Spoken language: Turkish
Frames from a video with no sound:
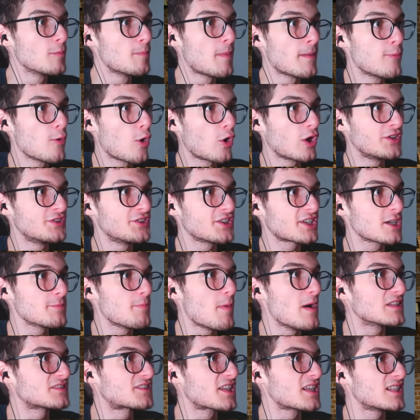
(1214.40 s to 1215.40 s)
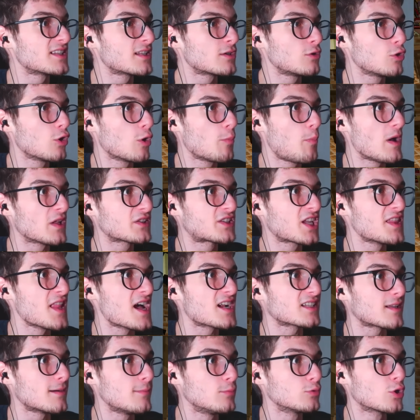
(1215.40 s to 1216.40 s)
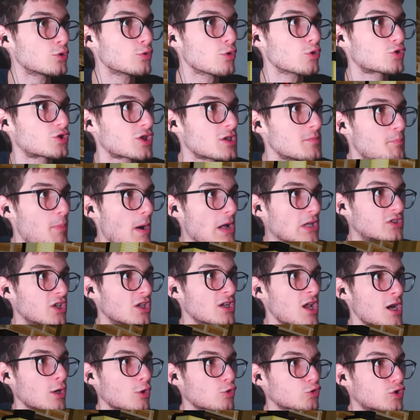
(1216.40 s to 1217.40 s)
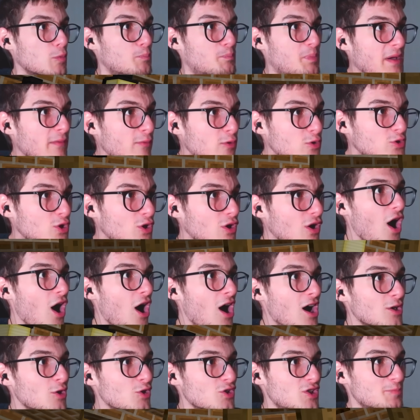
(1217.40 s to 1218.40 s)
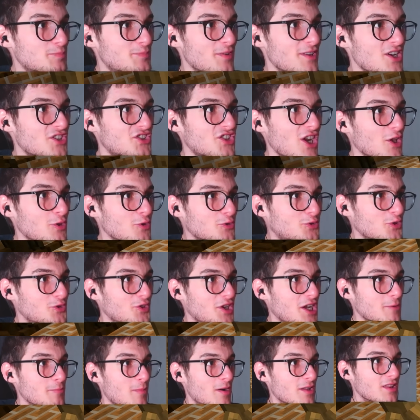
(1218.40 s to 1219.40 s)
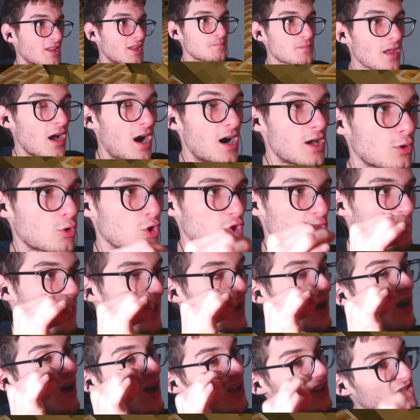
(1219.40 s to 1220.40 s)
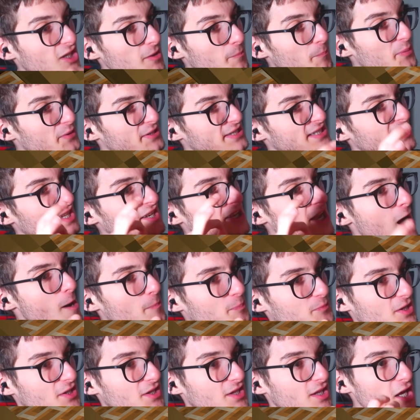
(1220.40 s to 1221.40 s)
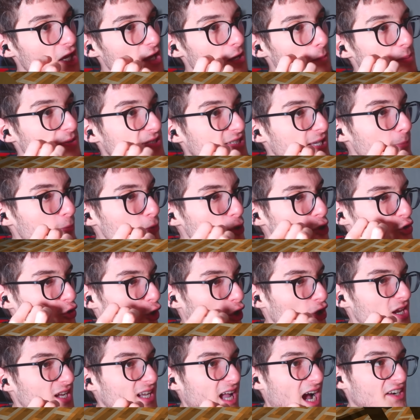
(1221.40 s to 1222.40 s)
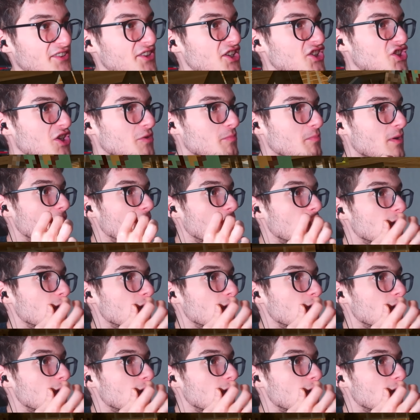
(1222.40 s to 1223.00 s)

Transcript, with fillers: Baba o elimdeki baltayı lan öyle o baltayı nereden buldun? Dostlarım baltayla Harkos'u bir vurdu. Harkos ipten aşağı düştü direktman. Harkos bak aldığın parayla ne yaptın? Bize bunu söyle kardeşim.